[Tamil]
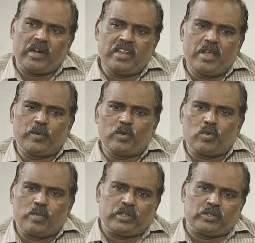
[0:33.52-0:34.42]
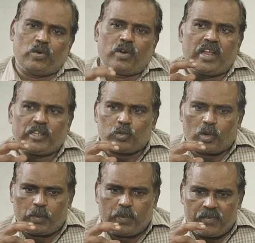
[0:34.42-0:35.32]
பழனியப்பன் குடும்பத்தோட
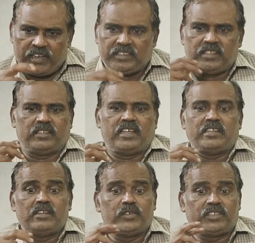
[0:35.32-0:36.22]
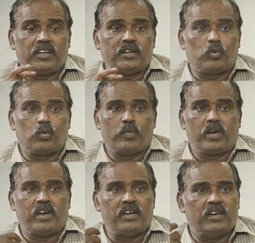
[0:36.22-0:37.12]
தொடர்பை வைத்திருந்த இருபத்தி ரெண்டு
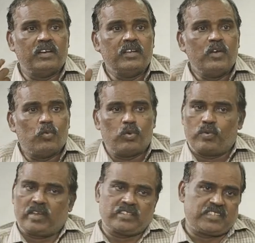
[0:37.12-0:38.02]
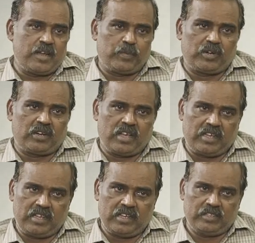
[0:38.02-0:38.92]
குடும்பங்கள் ஊர்வலக்கம்
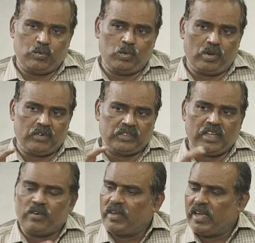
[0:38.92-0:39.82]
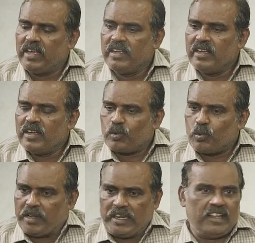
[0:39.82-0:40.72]
செய்யப்பட்டிருக்காங்க அந்த ஊரில் வந்து அவங்க
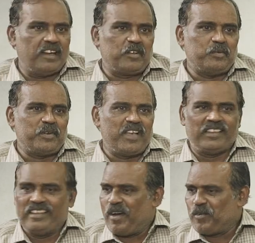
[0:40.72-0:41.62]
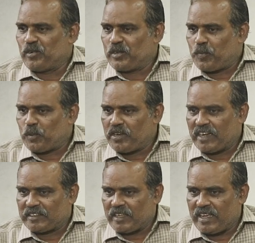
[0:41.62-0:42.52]
குடிநீர் எடுக்க முடியாது அவங்க வந்து பொது
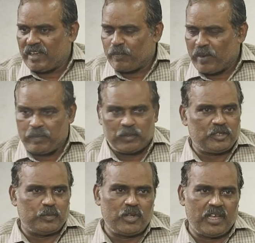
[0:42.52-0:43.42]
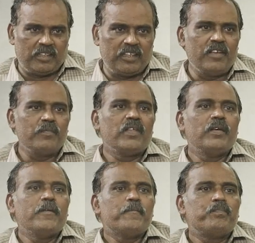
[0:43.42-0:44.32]
இடத்த பயன்படுத்த முடியாது
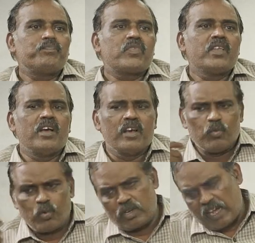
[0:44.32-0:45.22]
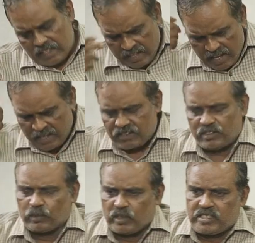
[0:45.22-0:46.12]
தீர்மானம் போகிற விளக்கம் சொல்லி ஊருக்கு அதே
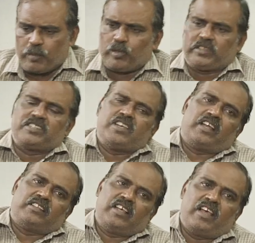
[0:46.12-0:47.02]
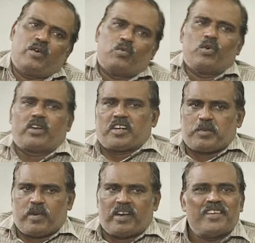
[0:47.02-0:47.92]
சொந்த சமூகத்தை சார்ந்த ஊர்
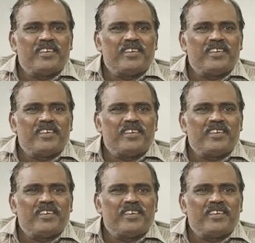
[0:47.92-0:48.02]
கட்டுப்பாடு